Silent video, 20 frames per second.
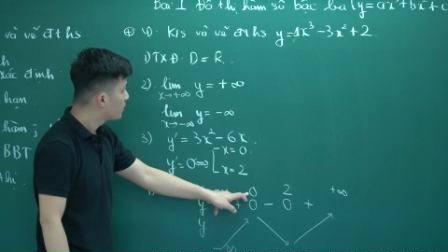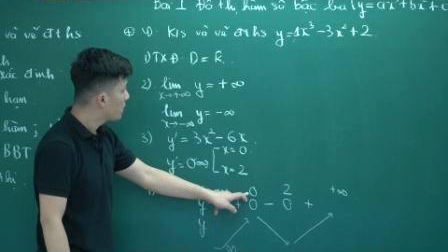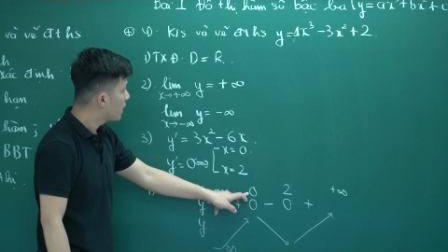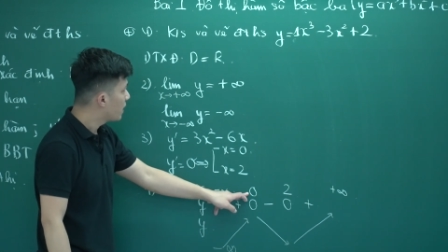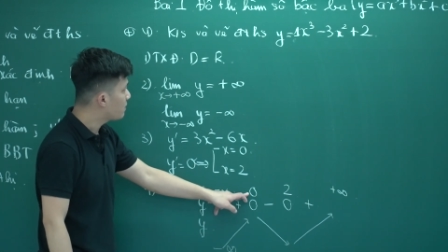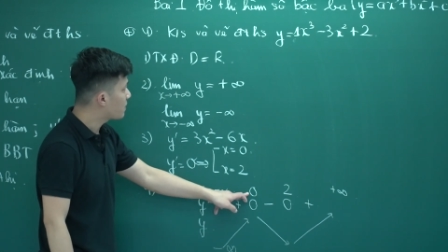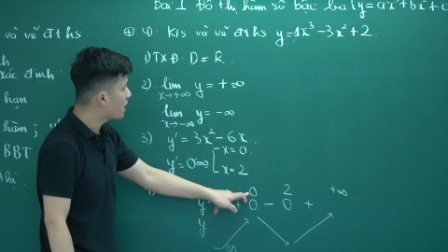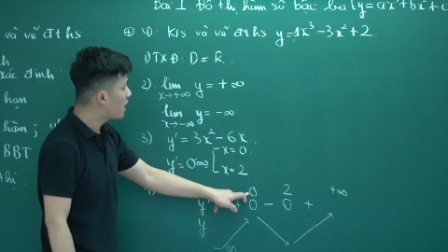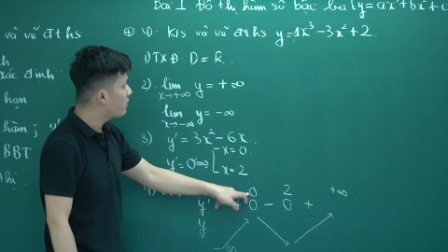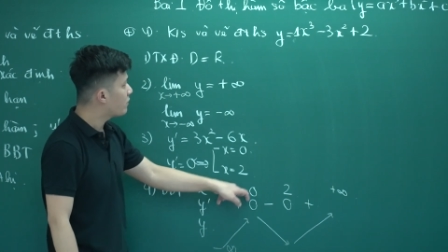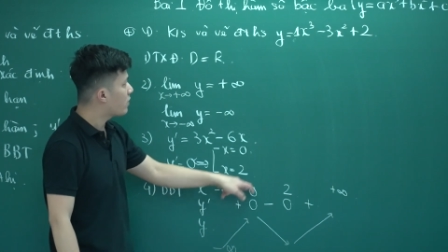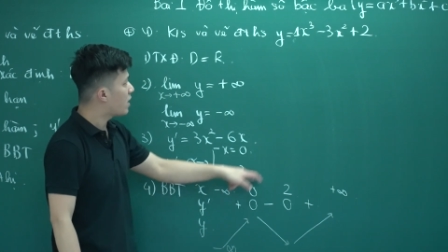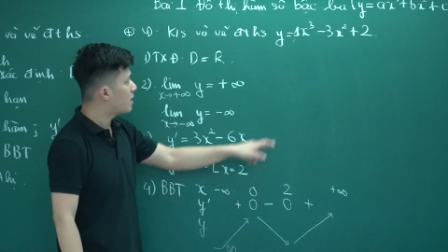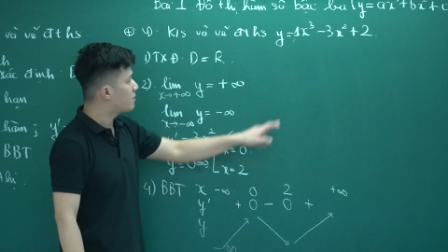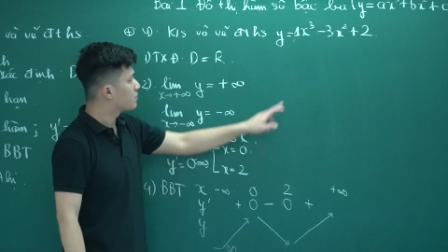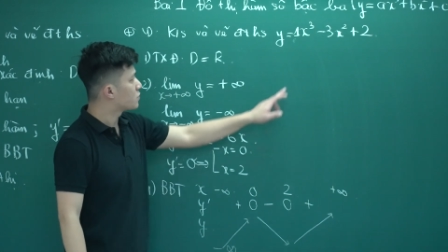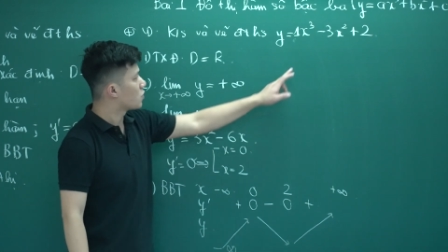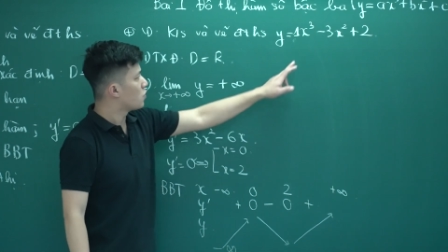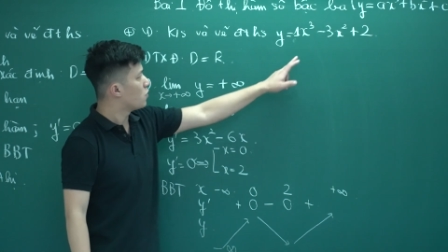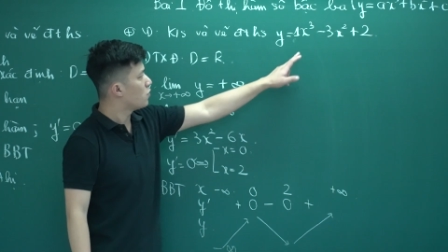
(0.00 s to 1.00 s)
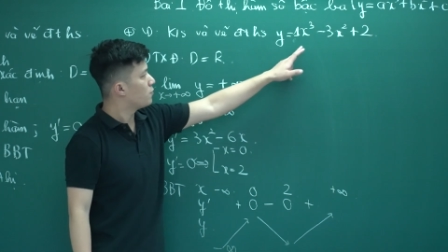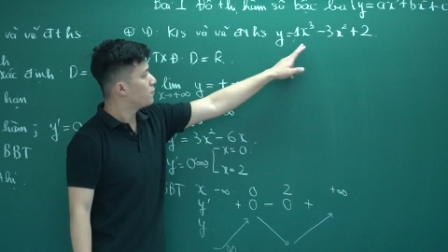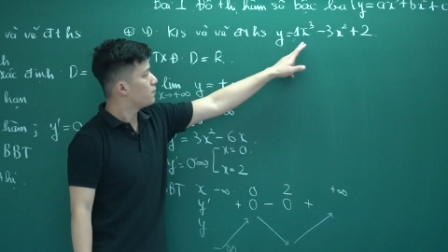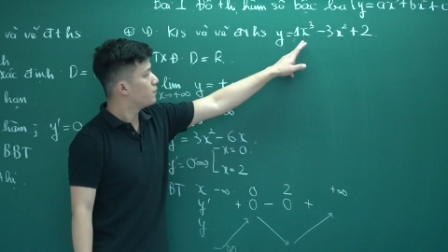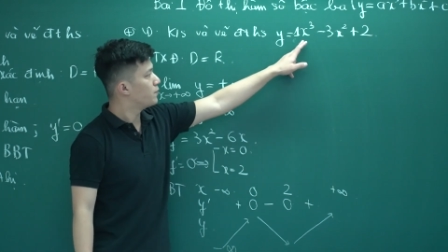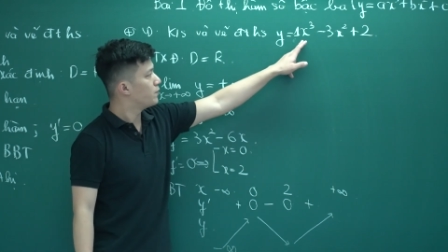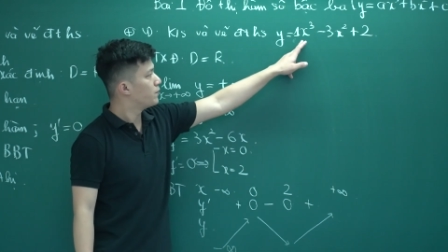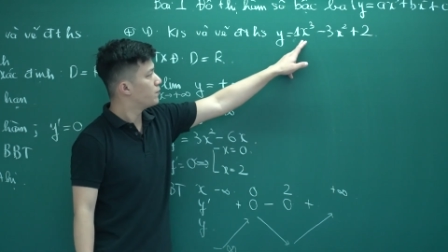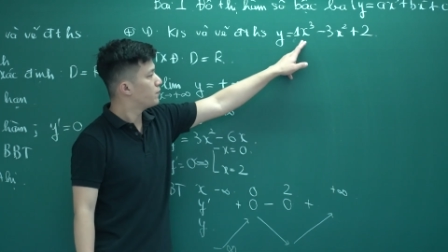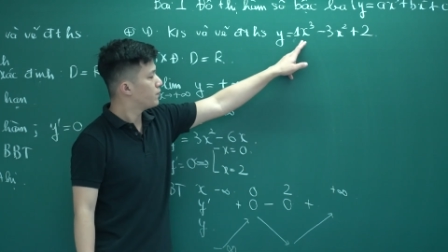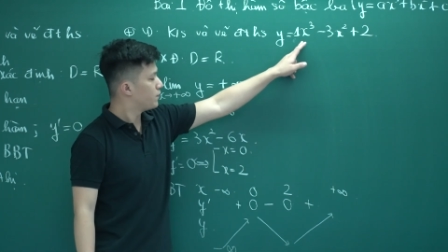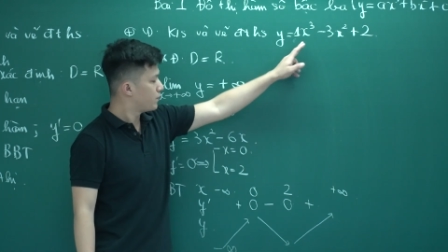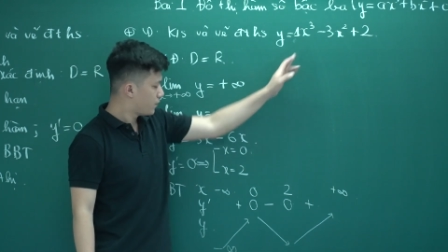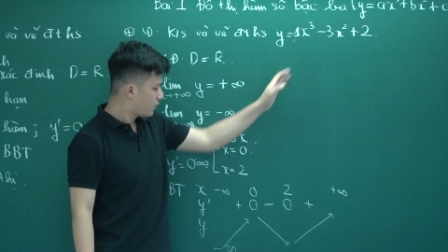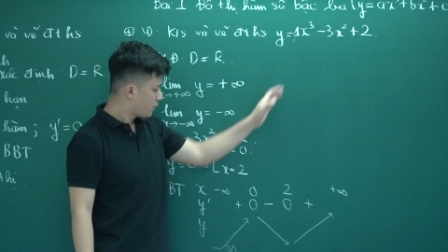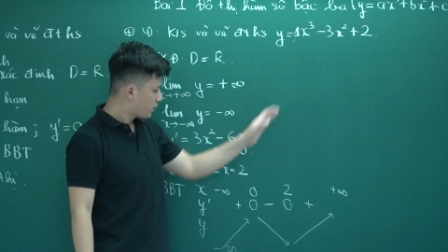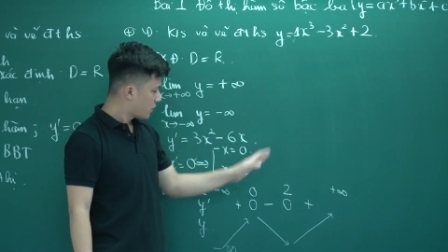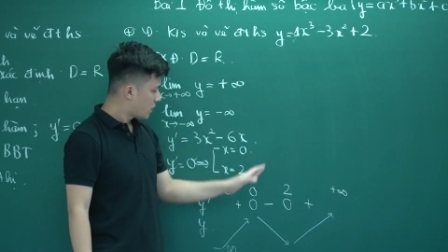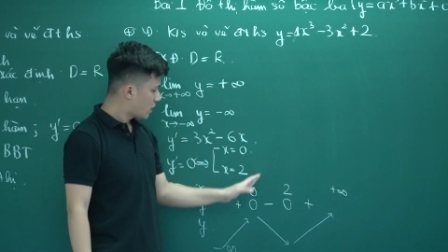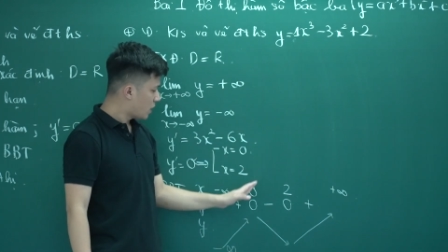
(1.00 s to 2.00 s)
em thay vào hàm số
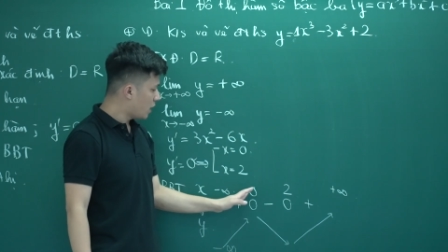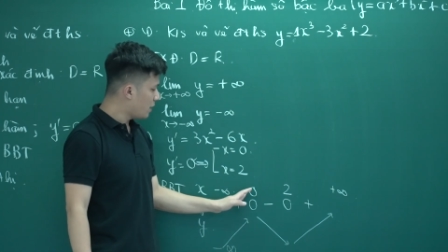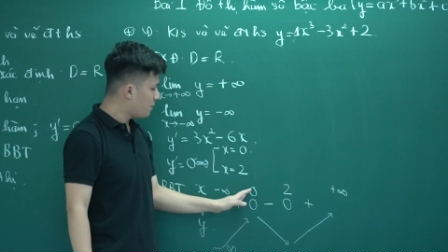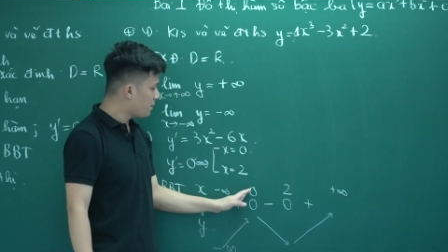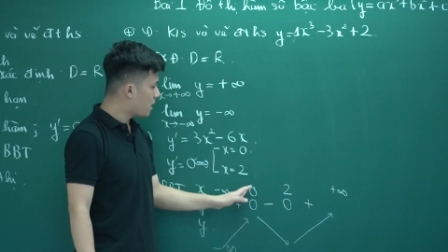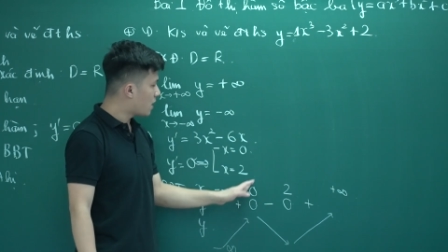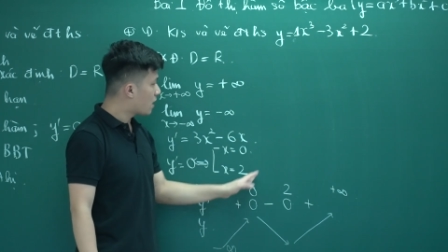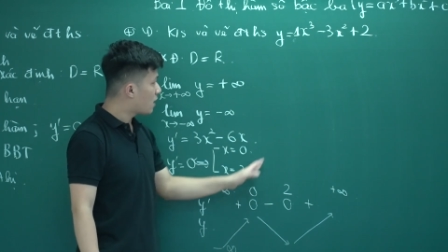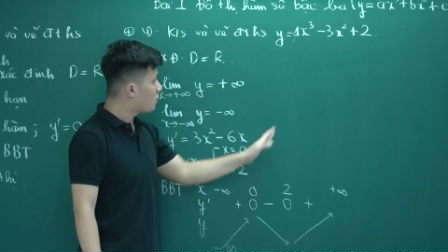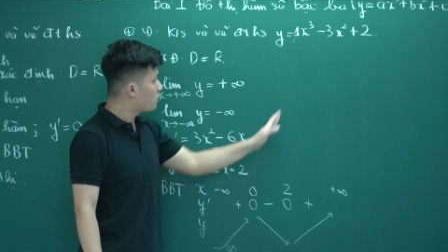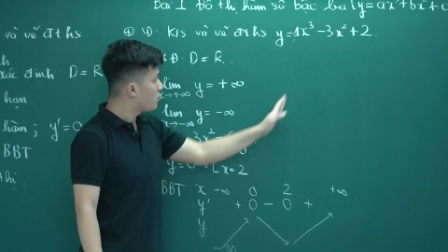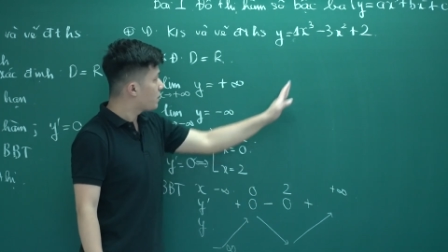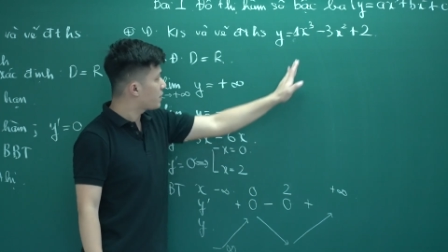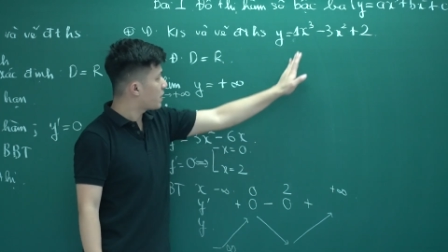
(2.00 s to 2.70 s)
x bằng không